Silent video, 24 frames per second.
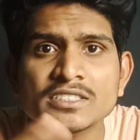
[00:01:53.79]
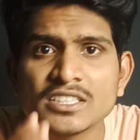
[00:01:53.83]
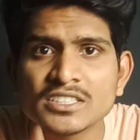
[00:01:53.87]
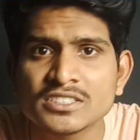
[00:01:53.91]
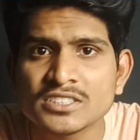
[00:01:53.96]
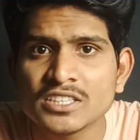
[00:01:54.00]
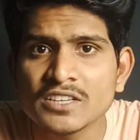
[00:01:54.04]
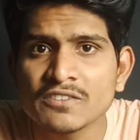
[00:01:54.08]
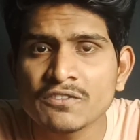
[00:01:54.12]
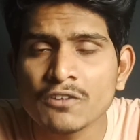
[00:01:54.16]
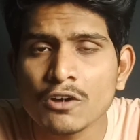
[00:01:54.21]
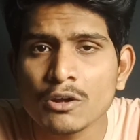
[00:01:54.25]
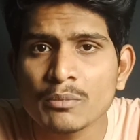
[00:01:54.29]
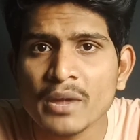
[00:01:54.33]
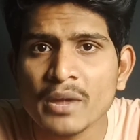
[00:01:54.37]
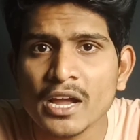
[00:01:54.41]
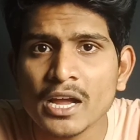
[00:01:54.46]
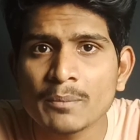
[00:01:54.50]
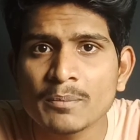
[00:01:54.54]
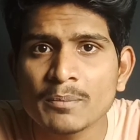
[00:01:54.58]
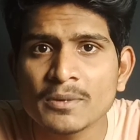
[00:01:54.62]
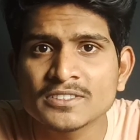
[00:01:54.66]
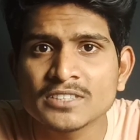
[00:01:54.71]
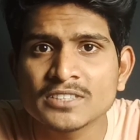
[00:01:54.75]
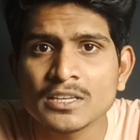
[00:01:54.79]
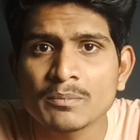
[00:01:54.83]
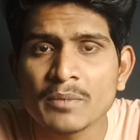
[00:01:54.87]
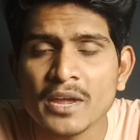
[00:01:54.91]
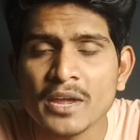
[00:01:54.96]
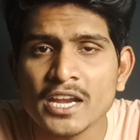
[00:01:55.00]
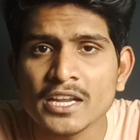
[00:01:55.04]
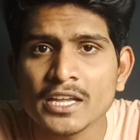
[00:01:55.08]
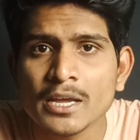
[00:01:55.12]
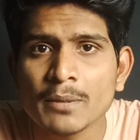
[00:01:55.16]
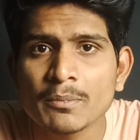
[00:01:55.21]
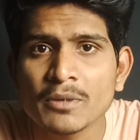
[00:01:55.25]
సిక్స్టీ ఫోర్ మెగాపిక్సెల్
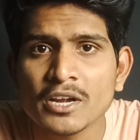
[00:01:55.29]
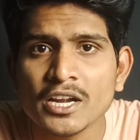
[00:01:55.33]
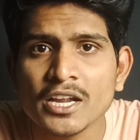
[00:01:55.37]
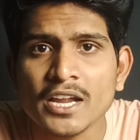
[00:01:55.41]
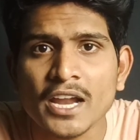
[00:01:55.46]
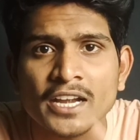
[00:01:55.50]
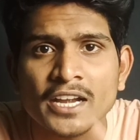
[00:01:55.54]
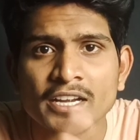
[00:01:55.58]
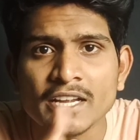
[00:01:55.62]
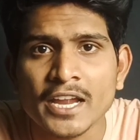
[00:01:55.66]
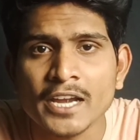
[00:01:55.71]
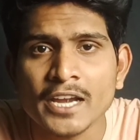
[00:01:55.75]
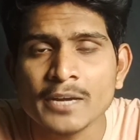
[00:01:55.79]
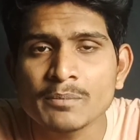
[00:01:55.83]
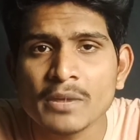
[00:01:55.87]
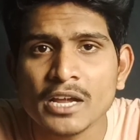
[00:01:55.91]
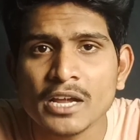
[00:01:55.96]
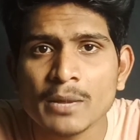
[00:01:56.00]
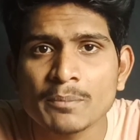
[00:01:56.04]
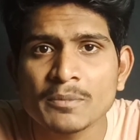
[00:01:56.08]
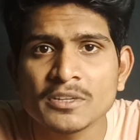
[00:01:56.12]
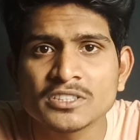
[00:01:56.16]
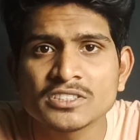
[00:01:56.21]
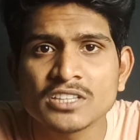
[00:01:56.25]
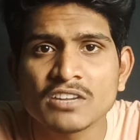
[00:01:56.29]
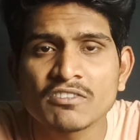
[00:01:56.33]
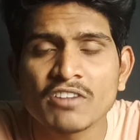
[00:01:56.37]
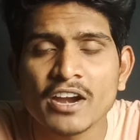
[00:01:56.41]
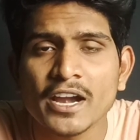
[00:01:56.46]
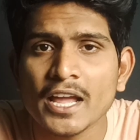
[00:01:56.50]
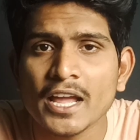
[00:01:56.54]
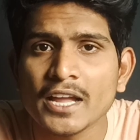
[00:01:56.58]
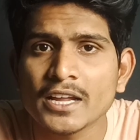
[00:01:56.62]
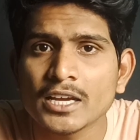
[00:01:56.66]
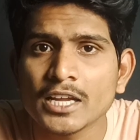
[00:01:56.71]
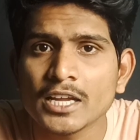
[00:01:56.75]
మెయిన్ కెమెరా అండ్ ఎయిట్ మెగాపిక్సెల్
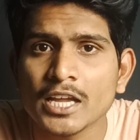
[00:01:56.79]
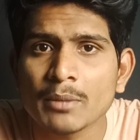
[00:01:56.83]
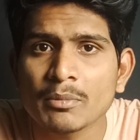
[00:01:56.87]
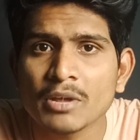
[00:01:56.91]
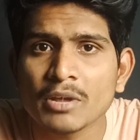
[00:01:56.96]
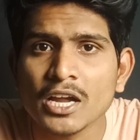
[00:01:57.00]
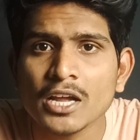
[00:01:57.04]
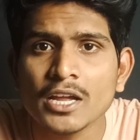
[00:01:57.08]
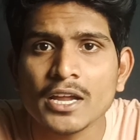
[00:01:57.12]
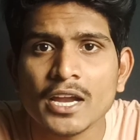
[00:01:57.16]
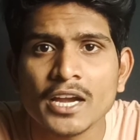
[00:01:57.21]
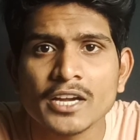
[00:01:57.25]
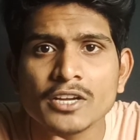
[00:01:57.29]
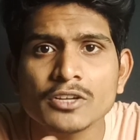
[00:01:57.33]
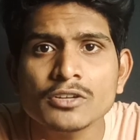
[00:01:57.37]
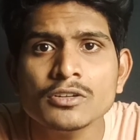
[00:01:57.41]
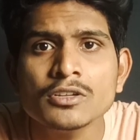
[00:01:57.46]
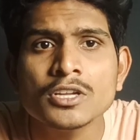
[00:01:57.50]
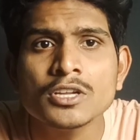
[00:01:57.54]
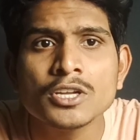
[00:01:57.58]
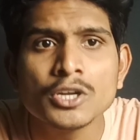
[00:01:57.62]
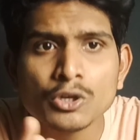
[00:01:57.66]
వైడ్ యాంగిల్ కెమెరా అండ్